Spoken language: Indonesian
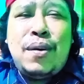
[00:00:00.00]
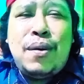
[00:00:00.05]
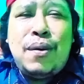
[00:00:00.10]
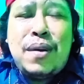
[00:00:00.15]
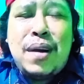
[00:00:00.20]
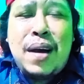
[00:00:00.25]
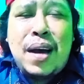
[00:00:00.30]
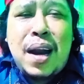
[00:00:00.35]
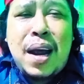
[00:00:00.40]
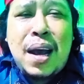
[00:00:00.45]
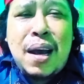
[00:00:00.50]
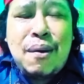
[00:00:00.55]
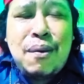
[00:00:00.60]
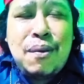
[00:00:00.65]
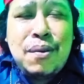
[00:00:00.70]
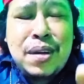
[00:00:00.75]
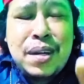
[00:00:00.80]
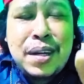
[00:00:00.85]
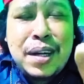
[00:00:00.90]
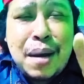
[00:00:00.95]

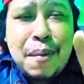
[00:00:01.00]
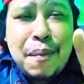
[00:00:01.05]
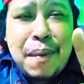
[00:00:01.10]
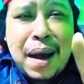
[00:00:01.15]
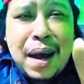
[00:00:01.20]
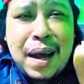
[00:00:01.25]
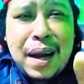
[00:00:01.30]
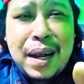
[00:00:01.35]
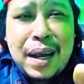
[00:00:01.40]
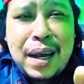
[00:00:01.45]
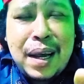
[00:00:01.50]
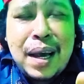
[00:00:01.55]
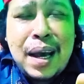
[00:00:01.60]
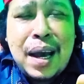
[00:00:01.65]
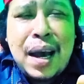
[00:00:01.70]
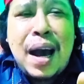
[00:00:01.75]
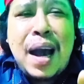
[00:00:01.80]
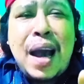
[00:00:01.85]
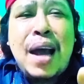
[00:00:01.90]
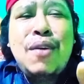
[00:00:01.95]
saudaraku setiap hari
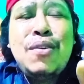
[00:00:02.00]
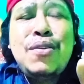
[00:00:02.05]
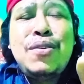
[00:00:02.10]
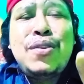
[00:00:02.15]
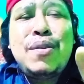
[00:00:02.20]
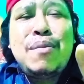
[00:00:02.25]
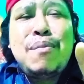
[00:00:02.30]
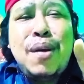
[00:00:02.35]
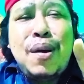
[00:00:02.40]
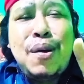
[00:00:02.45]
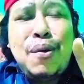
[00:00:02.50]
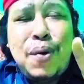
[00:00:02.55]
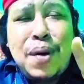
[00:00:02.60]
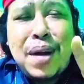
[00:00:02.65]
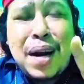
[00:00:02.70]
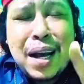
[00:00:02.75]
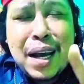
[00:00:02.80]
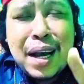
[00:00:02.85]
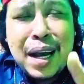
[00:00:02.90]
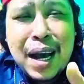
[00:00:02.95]
harus
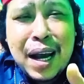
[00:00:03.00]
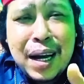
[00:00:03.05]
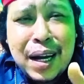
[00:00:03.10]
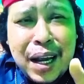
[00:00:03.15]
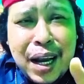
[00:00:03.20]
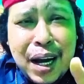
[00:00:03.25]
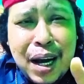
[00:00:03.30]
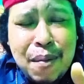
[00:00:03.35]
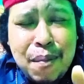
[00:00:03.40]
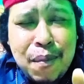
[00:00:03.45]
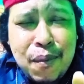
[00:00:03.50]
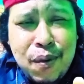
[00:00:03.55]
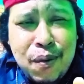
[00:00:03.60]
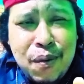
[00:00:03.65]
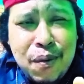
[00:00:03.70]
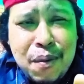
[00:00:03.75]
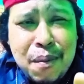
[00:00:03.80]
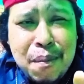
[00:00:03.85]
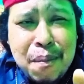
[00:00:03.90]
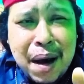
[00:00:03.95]
menggunakan
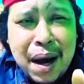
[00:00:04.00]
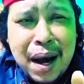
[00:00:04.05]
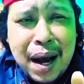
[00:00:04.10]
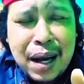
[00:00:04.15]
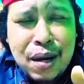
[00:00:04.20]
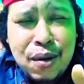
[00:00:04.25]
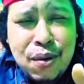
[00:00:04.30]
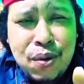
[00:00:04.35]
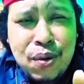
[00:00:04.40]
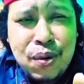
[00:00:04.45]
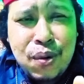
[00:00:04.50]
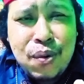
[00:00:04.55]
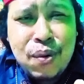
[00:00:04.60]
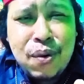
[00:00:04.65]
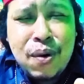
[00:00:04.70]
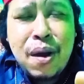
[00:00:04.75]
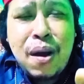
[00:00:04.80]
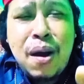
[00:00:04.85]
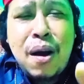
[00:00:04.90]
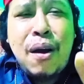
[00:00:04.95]
ilmu mahaguru
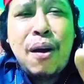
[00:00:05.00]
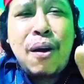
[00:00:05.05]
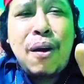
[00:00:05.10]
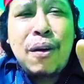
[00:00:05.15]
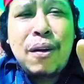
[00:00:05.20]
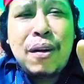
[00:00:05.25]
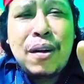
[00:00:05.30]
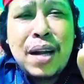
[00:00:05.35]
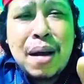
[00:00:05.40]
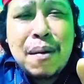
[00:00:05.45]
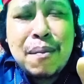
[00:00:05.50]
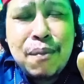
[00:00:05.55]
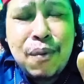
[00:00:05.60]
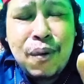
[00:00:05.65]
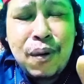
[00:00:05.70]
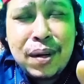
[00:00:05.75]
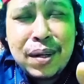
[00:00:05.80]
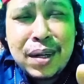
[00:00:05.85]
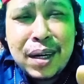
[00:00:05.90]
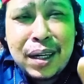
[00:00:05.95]
khodam
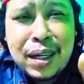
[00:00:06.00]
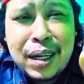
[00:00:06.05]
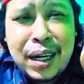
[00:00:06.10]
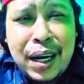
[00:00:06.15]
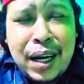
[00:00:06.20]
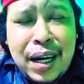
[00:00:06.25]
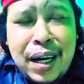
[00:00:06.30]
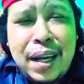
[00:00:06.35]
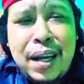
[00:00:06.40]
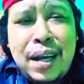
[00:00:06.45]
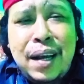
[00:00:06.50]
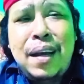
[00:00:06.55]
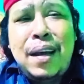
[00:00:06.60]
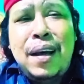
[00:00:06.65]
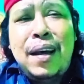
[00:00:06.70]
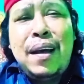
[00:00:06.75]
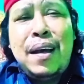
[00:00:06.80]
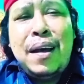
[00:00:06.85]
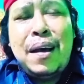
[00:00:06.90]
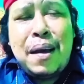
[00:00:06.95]
bulu sakti ini
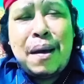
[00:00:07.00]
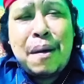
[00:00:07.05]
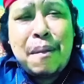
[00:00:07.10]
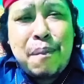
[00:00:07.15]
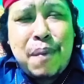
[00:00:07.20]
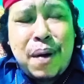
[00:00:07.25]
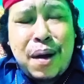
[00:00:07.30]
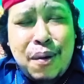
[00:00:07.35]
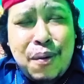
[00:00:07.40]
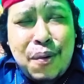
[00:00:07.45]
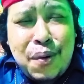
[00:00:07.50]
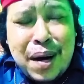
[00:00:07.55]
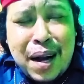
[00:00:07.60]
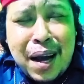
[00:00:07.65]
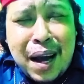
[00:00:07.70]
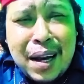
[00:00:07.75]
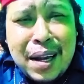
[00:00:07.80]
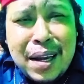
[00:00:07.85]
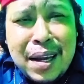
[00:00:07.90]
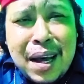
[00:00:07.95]

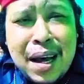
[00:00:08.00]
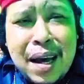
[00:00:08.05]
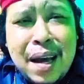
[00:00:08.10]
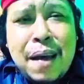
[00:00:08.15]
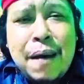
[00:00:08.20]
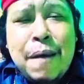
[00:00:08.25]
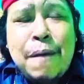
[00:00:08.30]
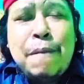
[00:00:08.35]
penggunaannya